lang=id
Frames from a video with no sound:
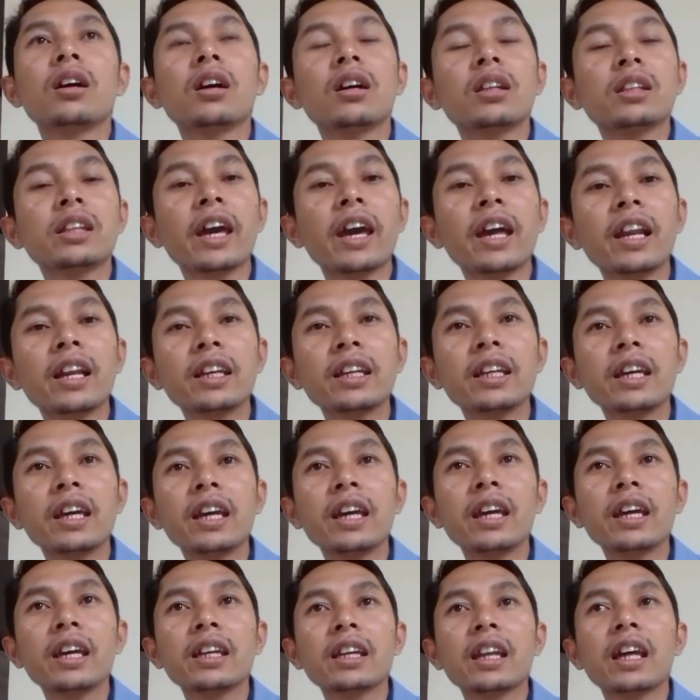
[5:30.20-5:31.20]
Eh, TLD
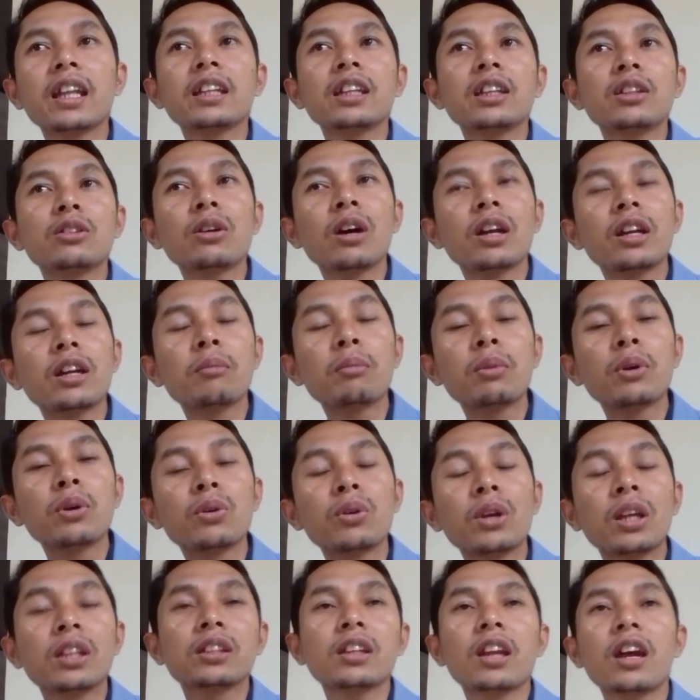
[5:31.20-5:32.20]
nanti itu ada
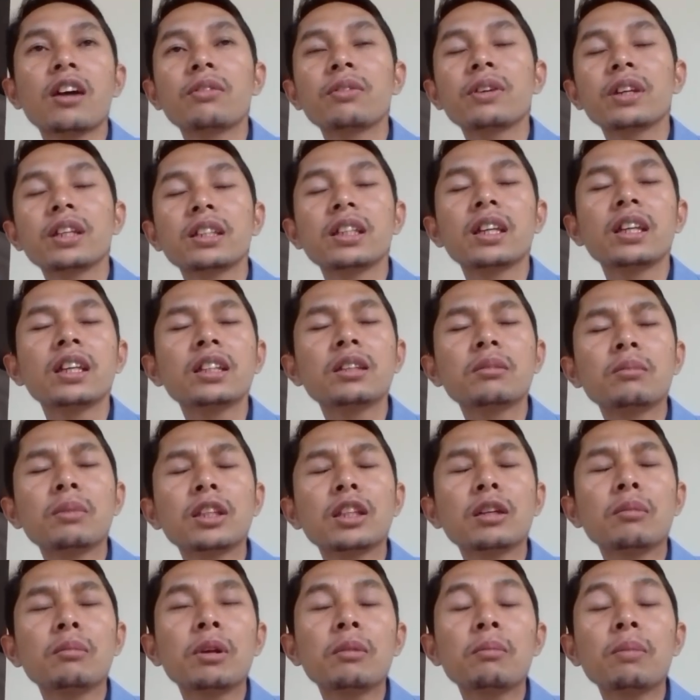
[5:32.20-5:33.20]
penurunan trafik jadi
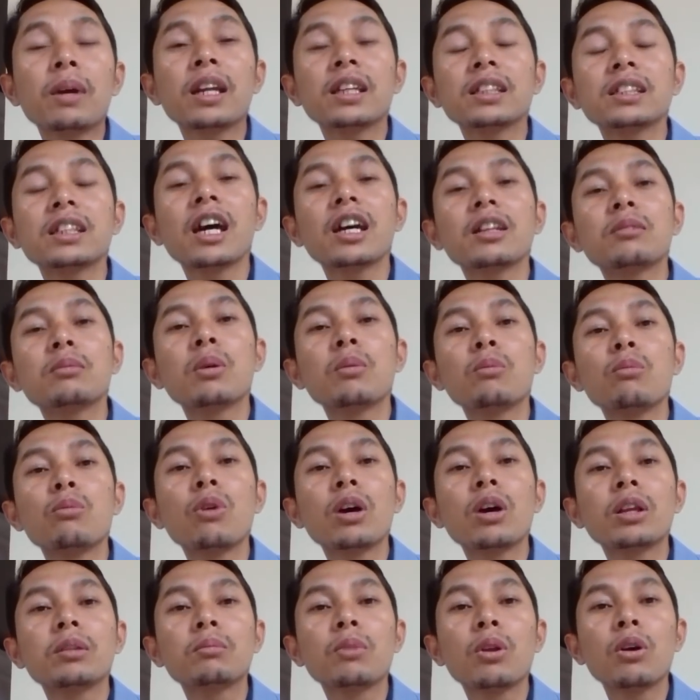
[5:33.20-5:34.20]
teman-teman pada saat
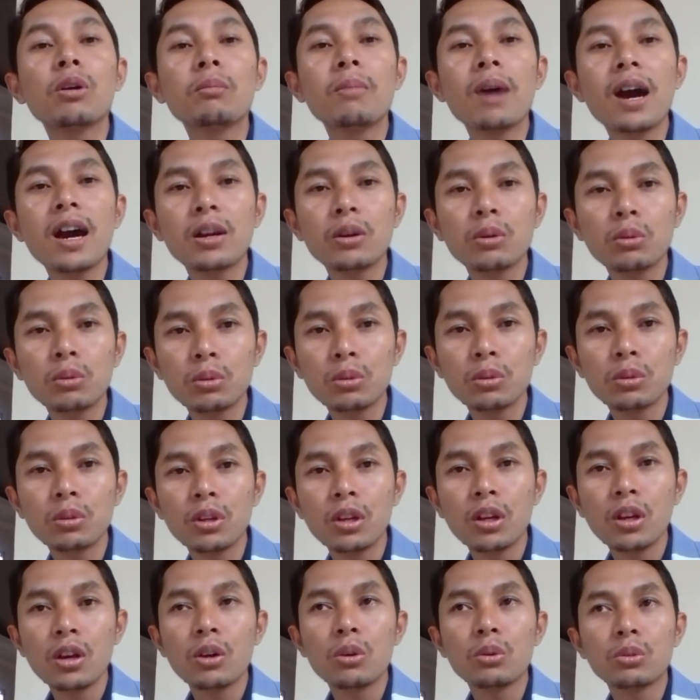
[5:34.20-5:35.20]
membuat blog baru
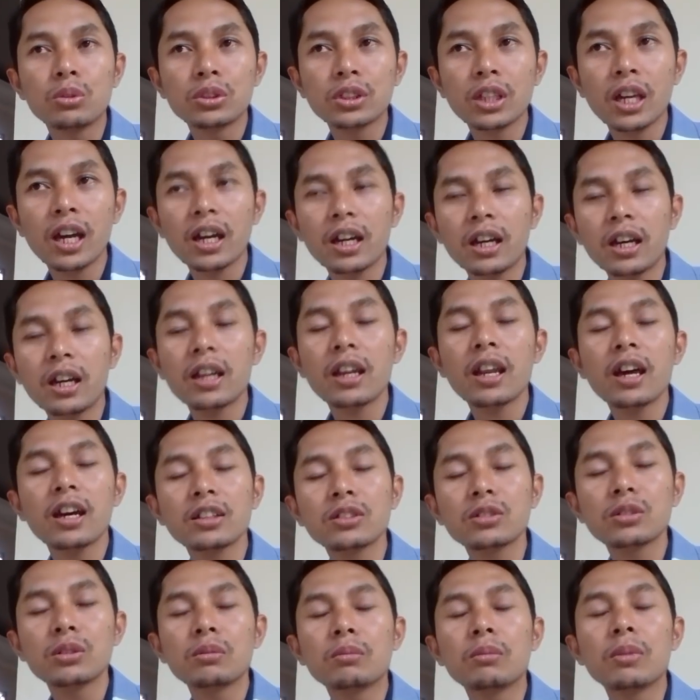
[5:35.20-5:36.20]
usahakan
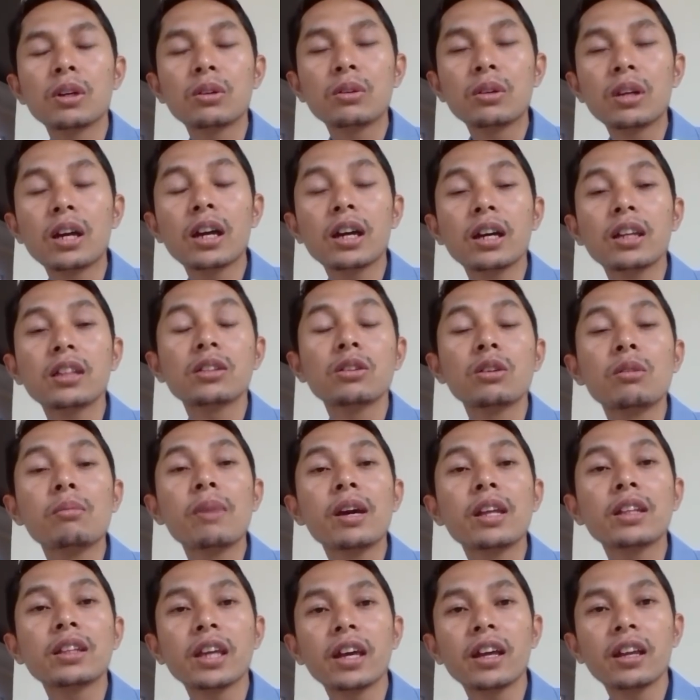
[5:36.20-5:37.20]
langsung menggunakan
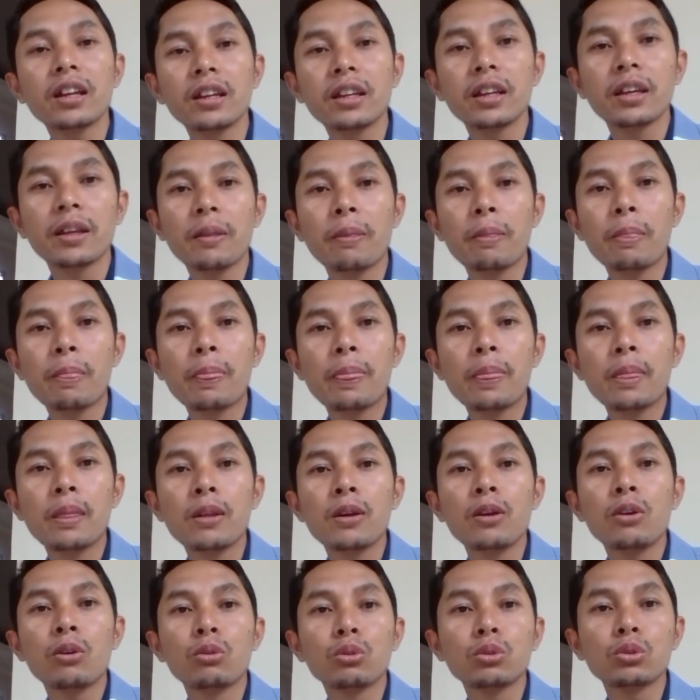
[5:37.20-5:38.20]
domain TLD
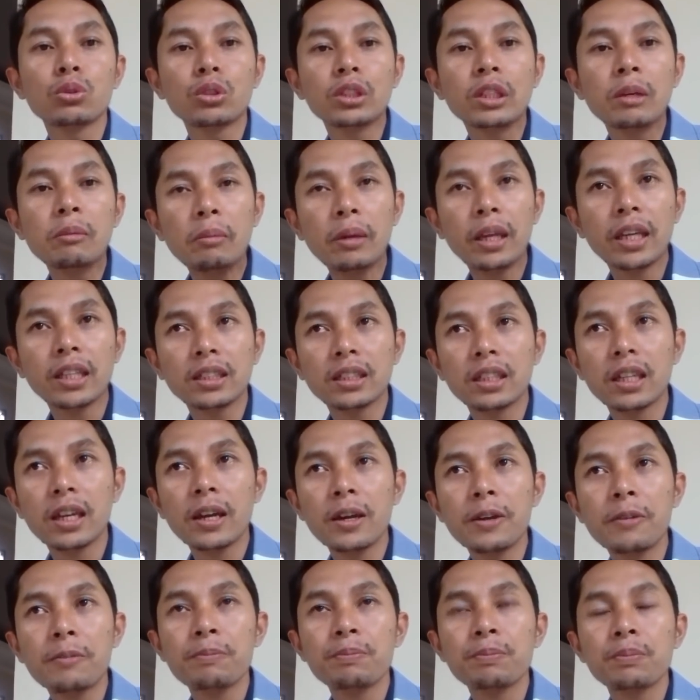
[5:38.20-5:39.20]
untuk templatenya
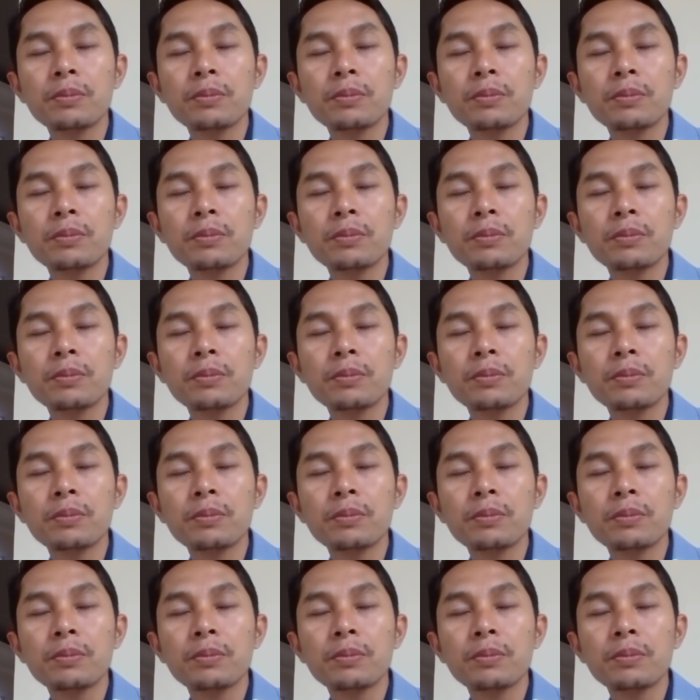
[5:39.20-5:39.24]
